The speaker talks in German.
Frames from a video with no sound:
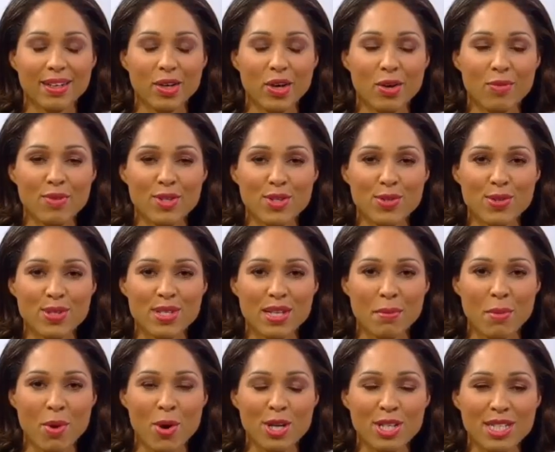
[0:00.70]
Kommen wir zu
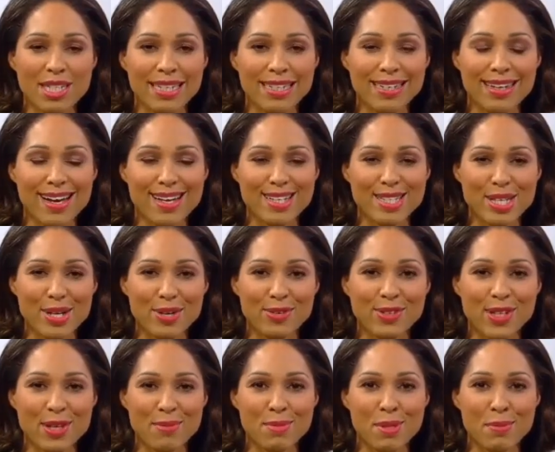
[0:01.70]
unserem heutigen Gast auf
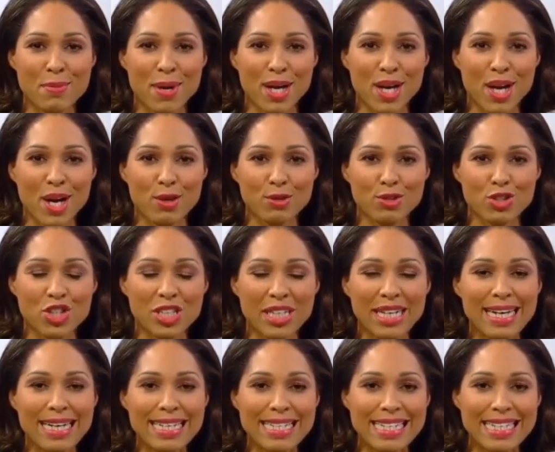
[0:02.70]
der Mima Couch.
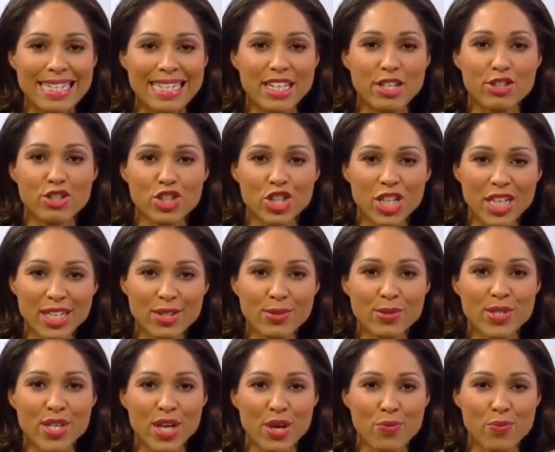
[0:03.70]
Der hat sich die Geschichte
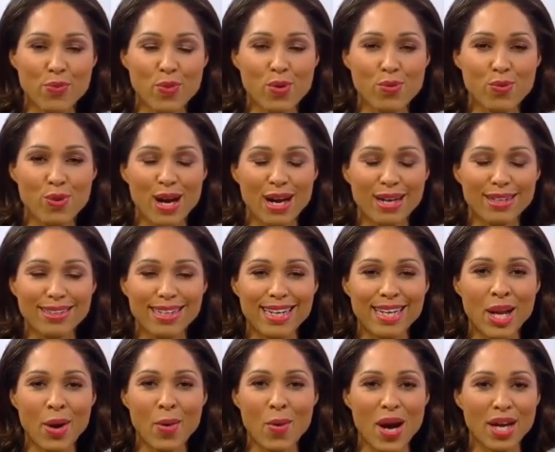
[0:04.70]
unserer Vorfahren
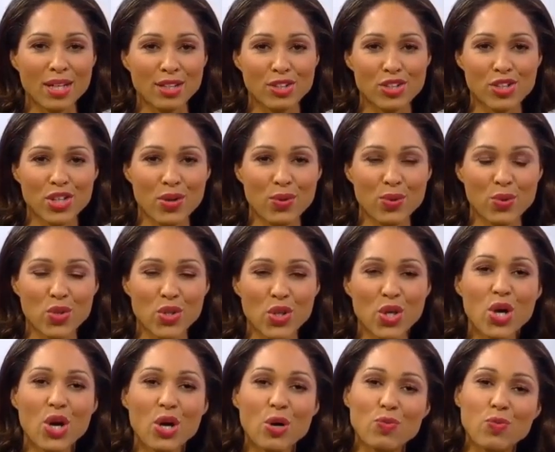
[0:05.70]
genauer angeschaut.
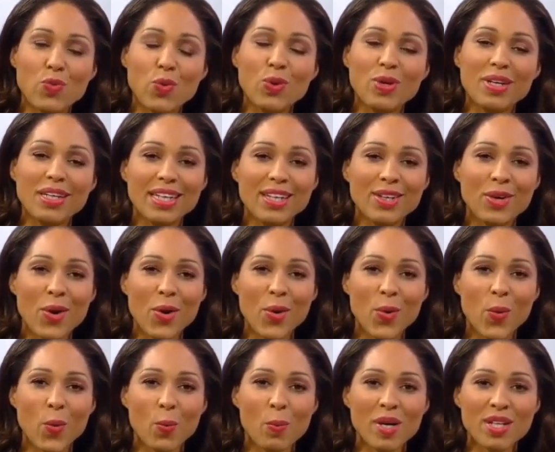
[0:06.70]
Wo liegen
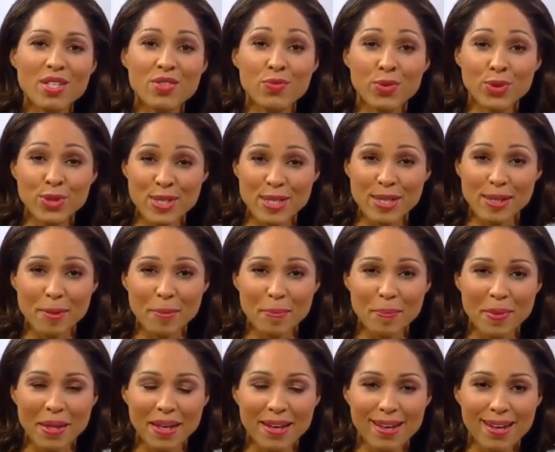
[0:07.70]
Europas Wurzeln?
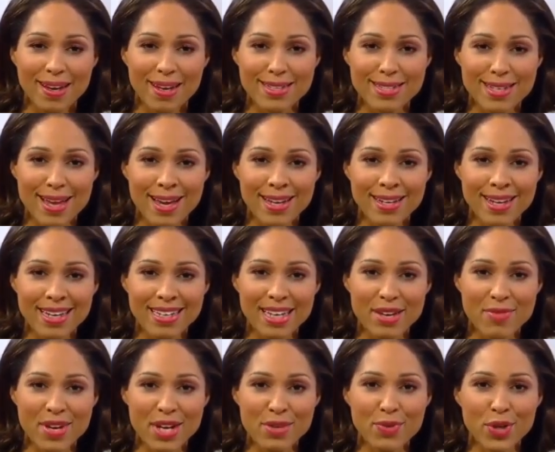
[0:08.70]
Als einer
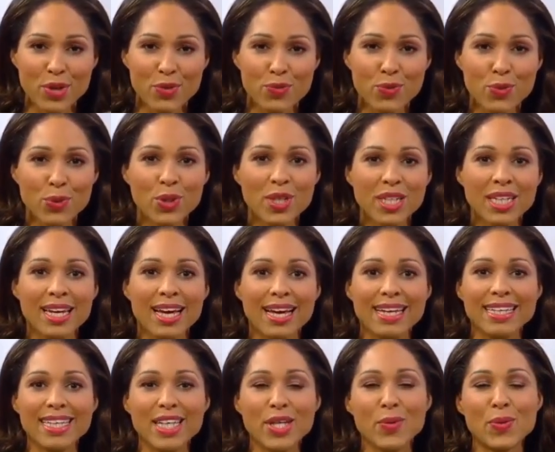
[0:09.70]
der weltweit führenden
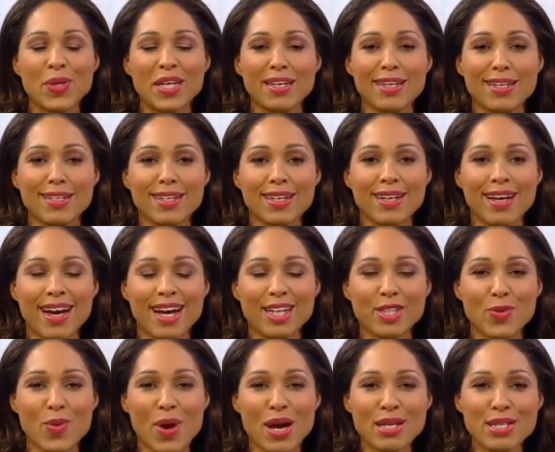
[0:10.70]
Archäogenetiker
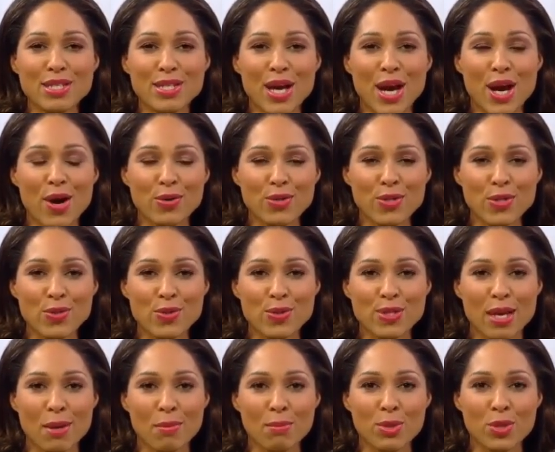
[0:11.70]
hat Johannes Krause
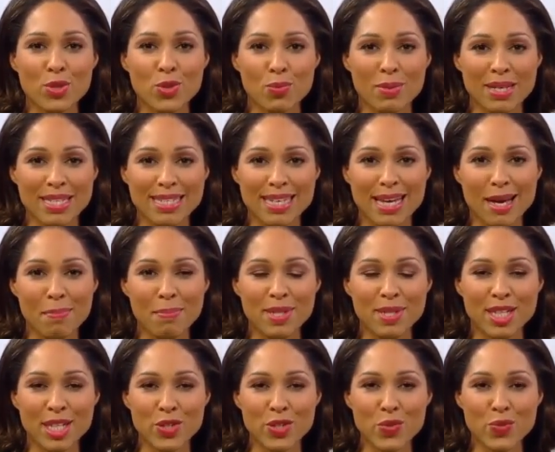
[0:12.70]
zusammen mit Thomas
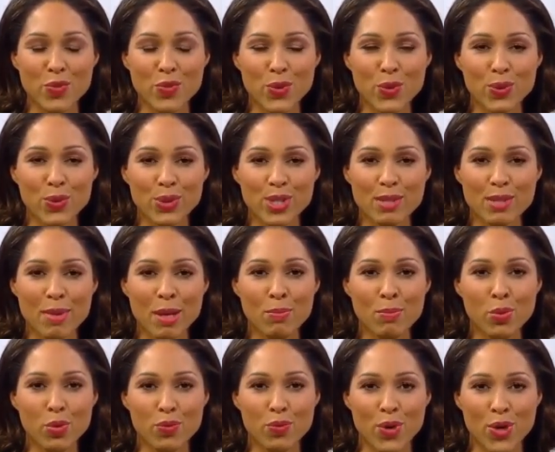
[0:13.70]
Trappe dazu vor kurzem ein
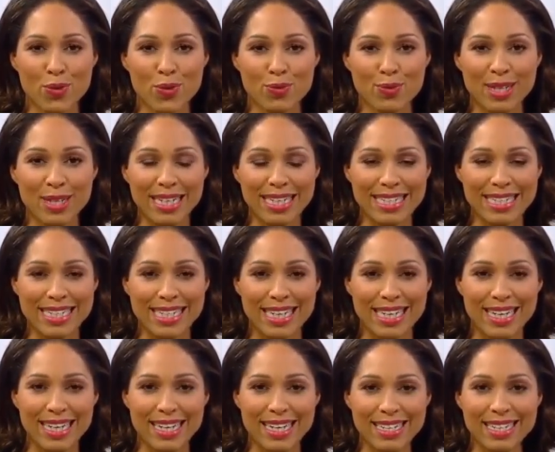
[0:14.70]
Buch veröffentlicht.
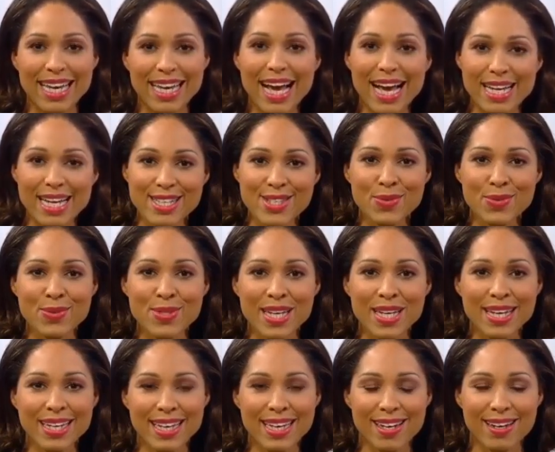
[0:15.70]
Die Reise
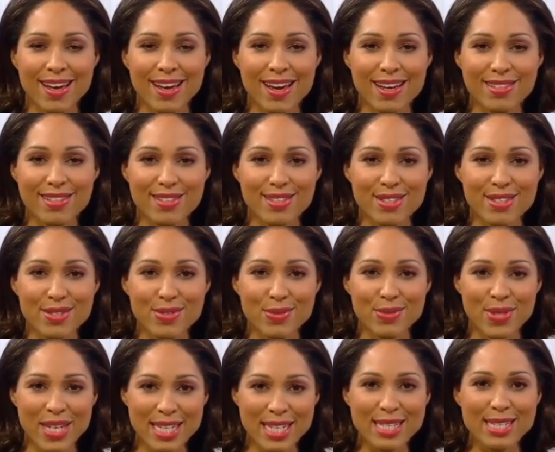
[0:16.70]
unserer Gene heißt es.
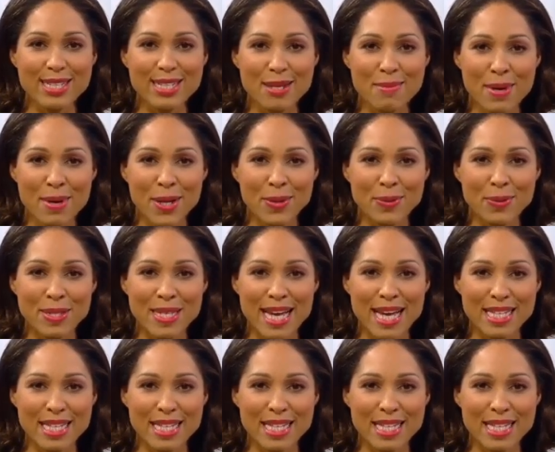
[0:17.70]
Und jetzt ist er bei uns.